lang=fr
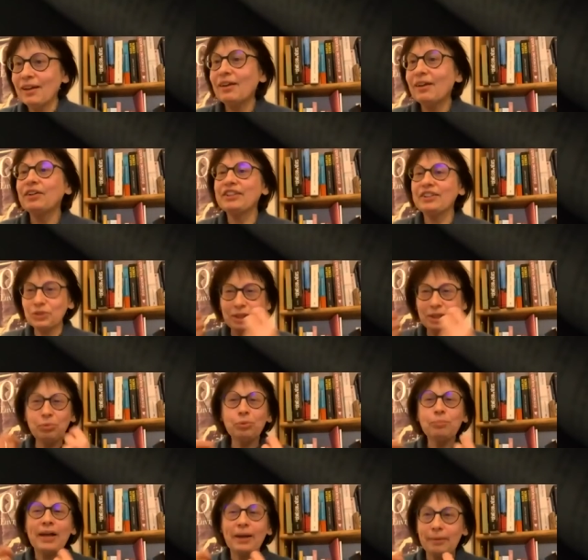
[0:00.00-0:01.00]
euh, qui au
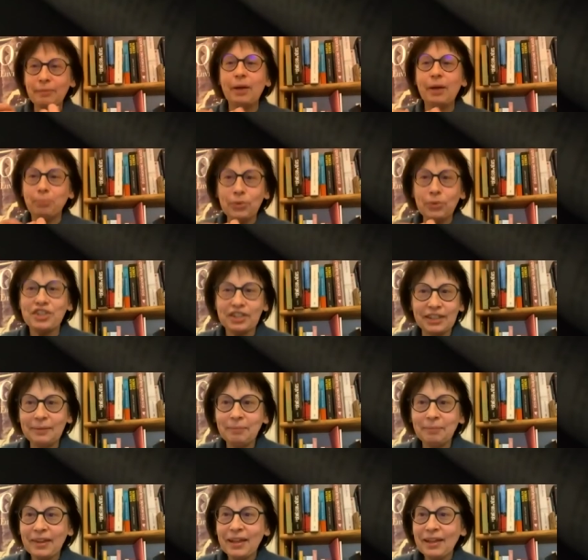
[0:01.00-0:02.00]
début m'a un peu
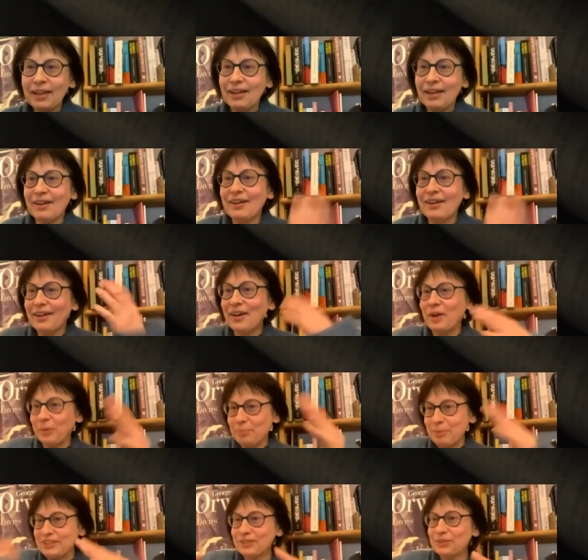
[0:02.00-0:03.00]
gênée, euh,
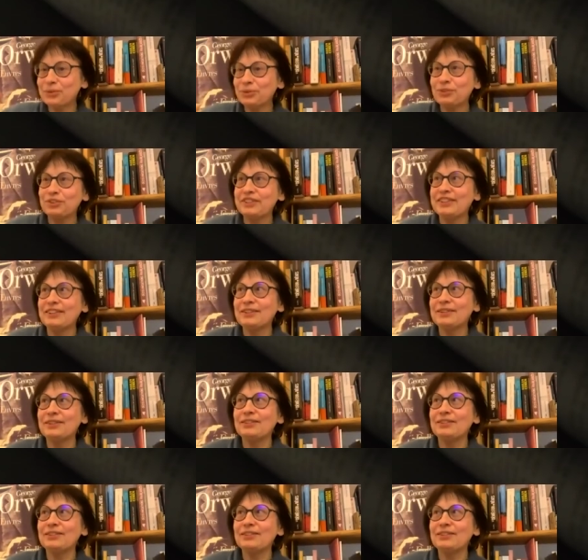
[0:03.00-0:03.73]
parce que c'est